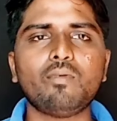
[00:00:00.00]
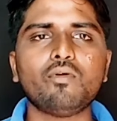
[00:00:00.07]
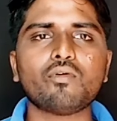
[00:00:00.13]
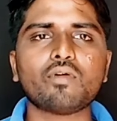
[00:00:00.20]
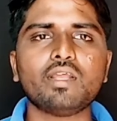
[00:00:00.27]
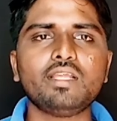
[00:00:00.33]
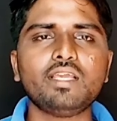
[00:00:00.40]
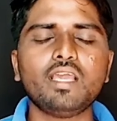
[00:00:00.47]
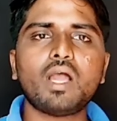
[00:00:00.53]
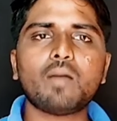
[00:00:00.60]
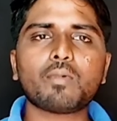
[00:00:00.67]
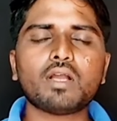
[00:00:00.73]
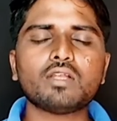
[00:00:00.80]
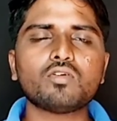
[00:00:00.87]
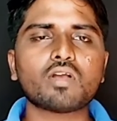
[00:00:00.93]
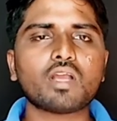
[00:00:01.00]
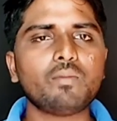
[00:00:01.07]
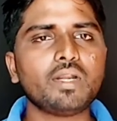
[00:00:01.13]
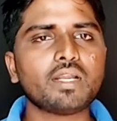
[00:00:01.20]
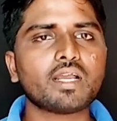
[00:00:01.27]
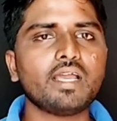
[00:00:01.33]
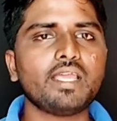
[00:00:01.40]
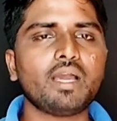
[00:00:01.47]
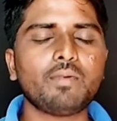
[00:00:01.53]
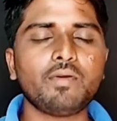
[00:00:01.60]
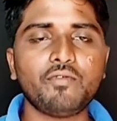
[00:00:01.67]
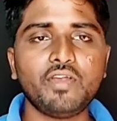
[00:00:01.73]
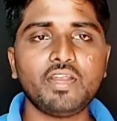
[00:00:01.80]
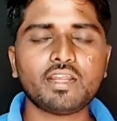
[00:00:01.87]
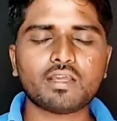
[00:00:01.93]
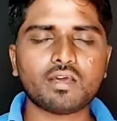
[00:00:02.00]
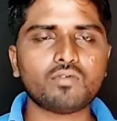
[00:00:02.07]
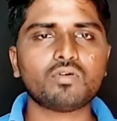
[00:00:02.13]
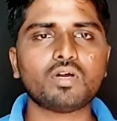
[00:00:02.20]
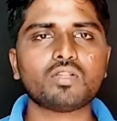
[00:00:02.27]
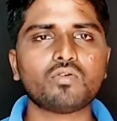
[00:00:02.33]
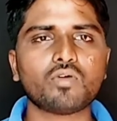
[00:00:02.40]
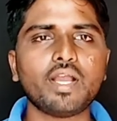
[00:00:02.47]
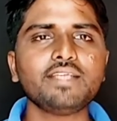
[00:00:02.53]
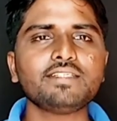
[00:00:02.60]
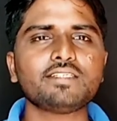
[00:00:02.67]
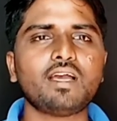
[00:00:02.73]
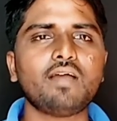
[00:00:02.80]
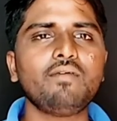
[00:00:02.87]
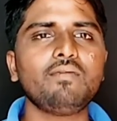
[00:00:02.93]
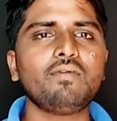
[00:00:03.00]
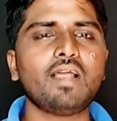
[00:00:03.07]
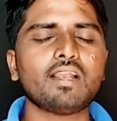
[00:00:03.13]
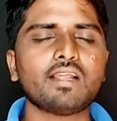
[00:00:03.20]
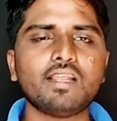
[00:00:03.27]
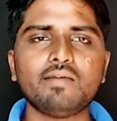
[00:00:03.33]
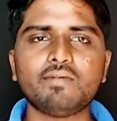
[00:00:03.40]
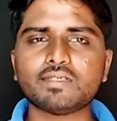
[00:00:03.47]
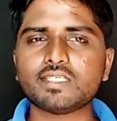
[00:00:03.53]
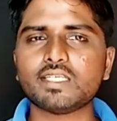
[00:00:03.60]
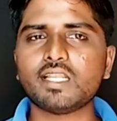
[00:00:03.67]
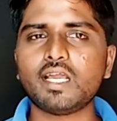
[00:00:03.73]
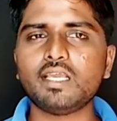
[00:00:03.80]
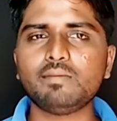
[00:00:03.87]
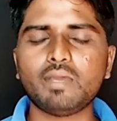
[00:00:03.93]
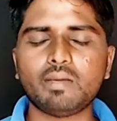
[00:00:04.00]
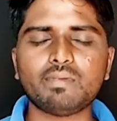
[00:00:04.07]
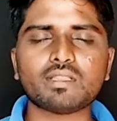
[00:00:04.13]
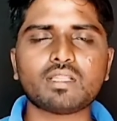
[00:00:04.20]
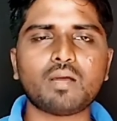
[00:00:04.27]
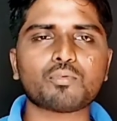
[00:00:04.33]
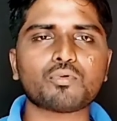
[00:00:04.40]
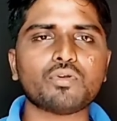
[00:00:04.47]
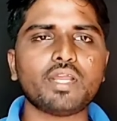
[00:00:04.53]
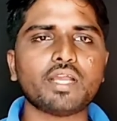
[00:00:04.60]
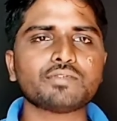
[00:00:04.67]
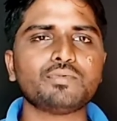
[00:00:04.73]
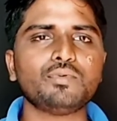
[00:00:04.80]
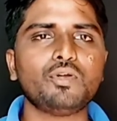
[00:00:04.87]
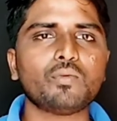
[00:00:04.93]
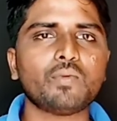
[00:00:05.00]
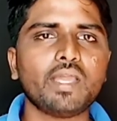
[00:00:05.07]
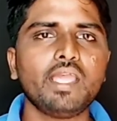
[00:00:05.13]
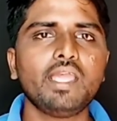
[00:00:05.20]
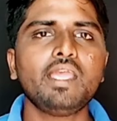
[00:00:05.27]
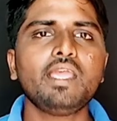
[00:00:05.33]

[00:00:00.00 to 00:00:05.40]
लोगों के लिए जो कमेंट का यहाँ पे वेट करूँगा तो गाइस अभी फिलहाल के लिए बस ना ही मैं मिलता हूँ आपको नेक्स्ट वीडियो में